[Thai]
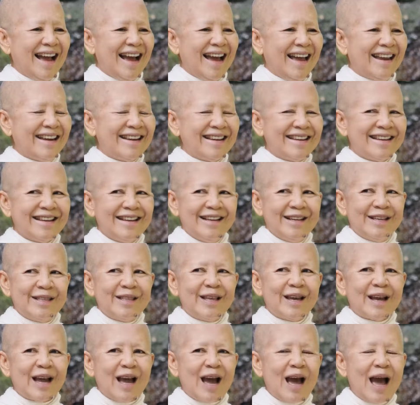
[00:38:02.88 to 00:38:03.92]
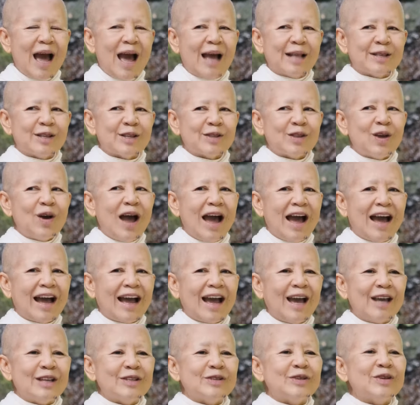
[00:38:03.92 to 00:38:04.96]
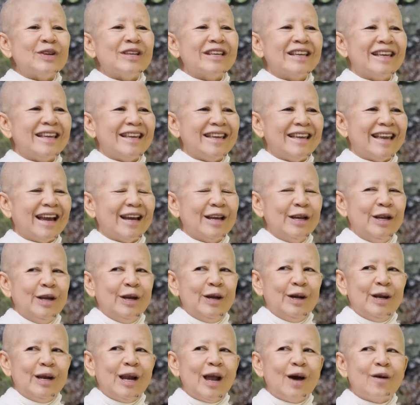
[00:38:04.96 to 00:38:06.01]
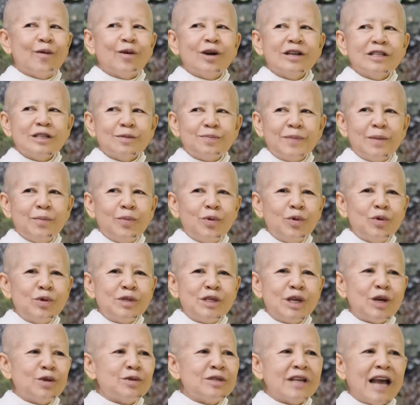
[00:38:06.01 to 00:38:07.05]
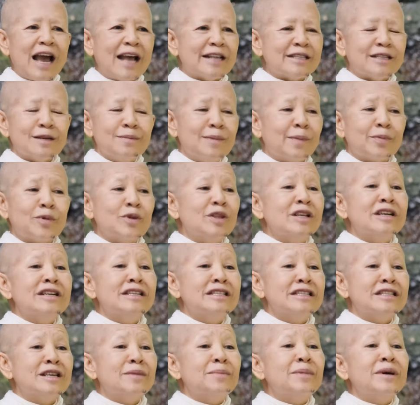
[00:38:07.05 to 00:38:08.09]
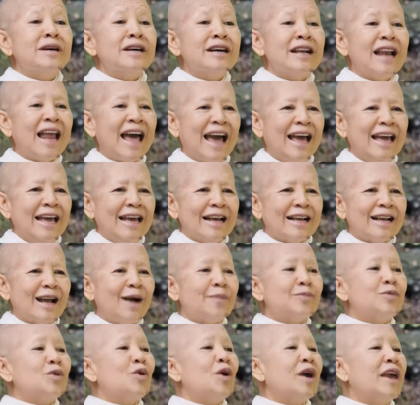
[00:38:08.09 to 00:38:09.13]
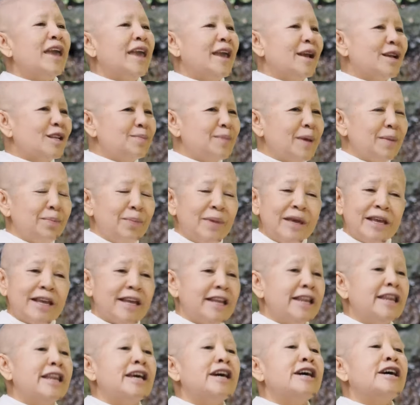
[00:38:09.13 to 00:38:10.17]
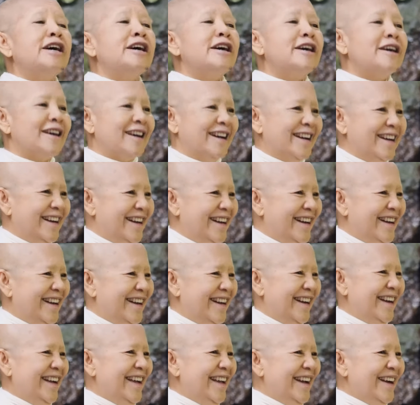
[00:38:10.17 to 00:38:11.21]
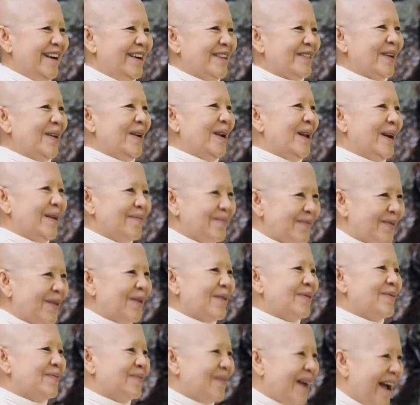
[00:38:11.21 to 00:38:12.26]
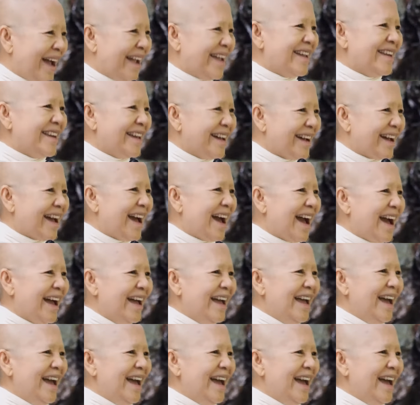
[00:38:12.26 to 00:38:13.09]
นั้นนะคะอาจจะต้องหาใครช่วยเขี่ยเราก็จะเป็นผู้เชี่ยวชาญสำหรับคนอื่นเสมอแหละกับตัวเองก็จะเป็น beginner ก็ต้องเริ่มต้นใหม่นะคะ